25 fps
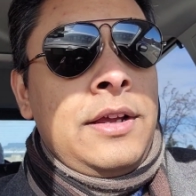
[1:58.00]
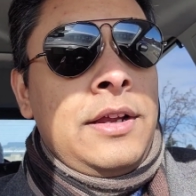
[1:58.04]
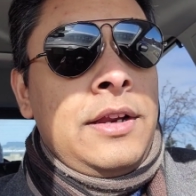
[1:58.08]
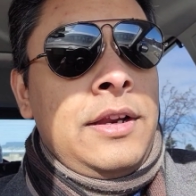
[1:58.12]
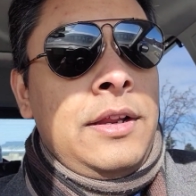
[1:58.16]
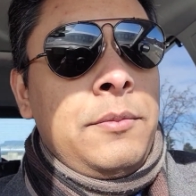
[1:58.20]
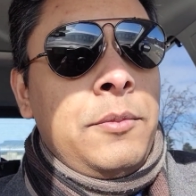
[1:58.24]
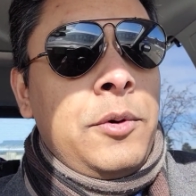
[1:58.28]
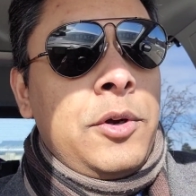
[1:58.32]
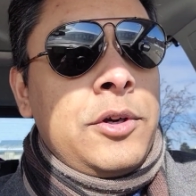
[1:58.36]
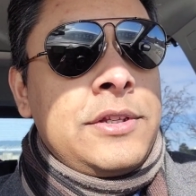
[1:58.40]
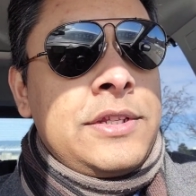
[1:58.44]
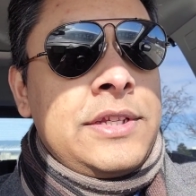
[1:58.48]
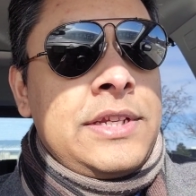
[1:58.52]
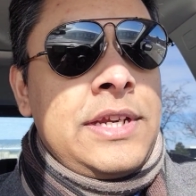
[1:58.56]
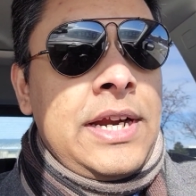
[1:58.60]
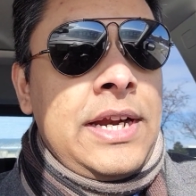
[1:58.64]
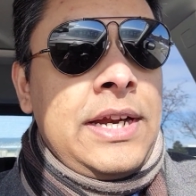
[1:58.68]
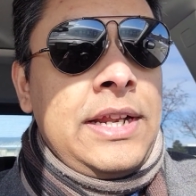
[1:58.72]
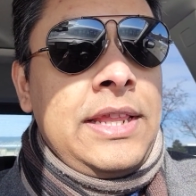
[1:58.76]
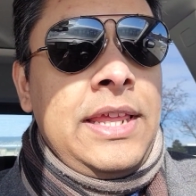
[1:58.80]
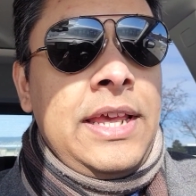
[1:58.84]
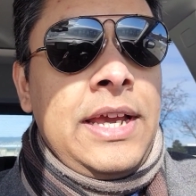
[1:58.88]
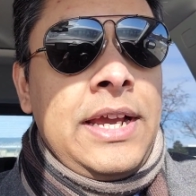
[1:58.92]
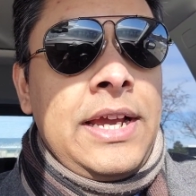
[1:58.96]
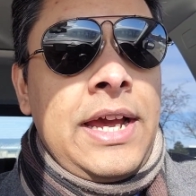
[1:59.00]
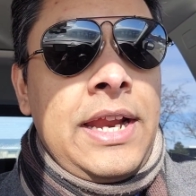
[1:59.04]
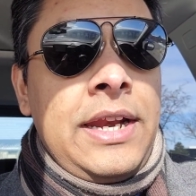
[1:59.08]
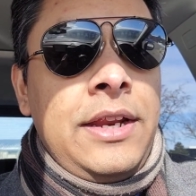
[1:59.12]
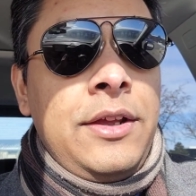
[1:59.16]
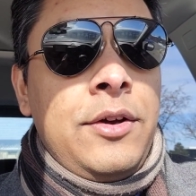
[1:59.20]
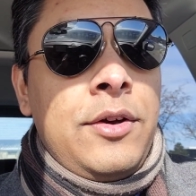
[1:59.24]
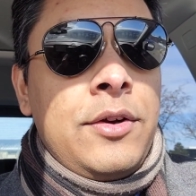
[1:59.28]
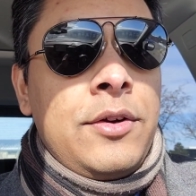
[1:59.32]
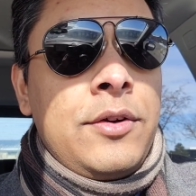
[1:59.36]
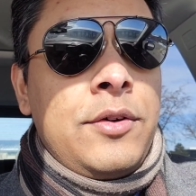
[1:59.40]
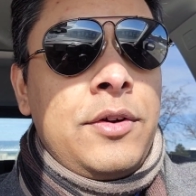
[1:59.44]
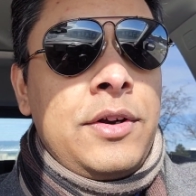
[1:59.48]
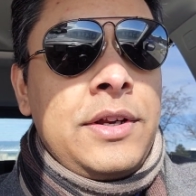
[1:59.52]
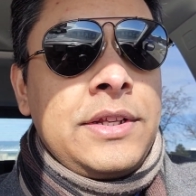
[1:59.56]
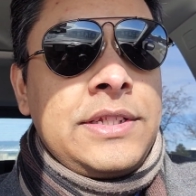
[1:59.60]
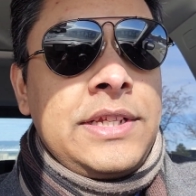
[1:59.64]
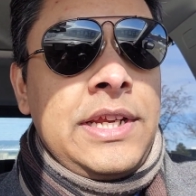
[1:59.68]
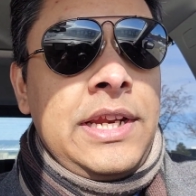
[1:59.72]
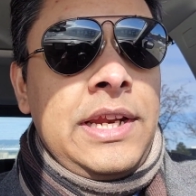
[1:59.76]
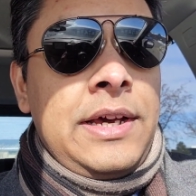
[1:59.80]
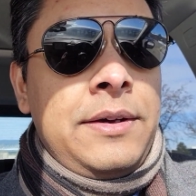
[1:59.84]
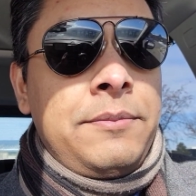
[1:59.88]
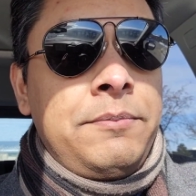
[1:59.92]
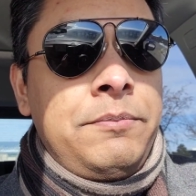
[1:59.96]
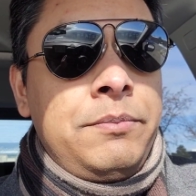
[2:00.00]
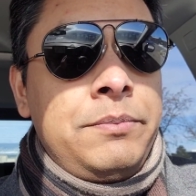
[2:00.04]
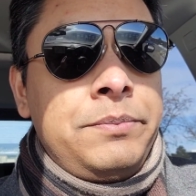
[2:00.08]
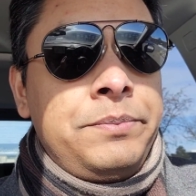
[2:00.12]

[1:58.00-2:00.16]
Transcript: রিমোট স্টার্ট দিয়ে গাড়ি অন করেছিলাম